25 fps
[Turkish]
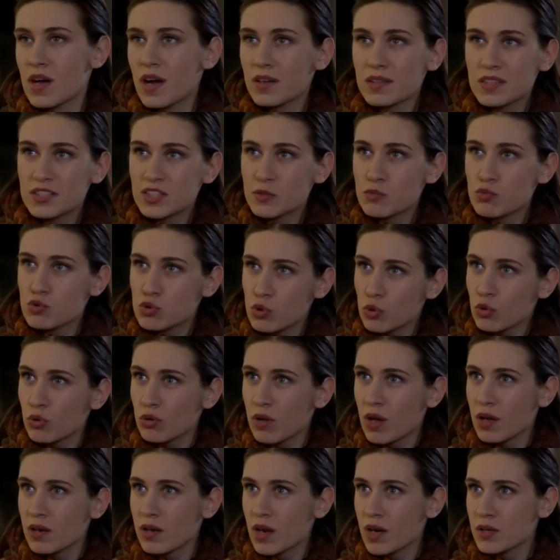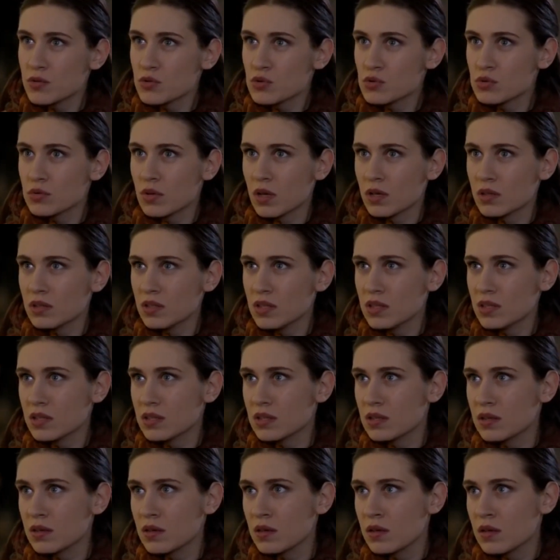Sadece bu son olaylar yüzünden değil
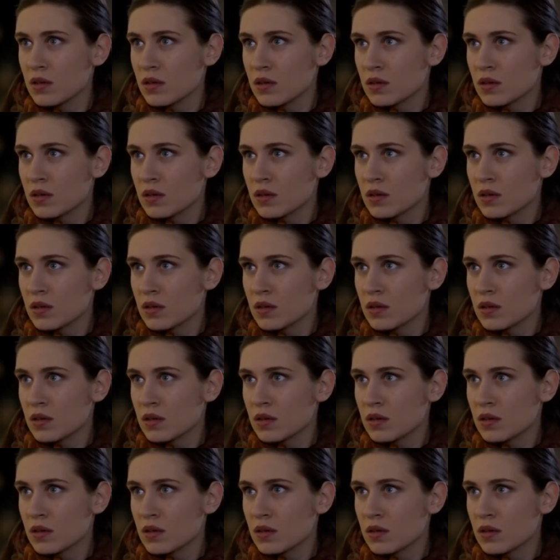ki.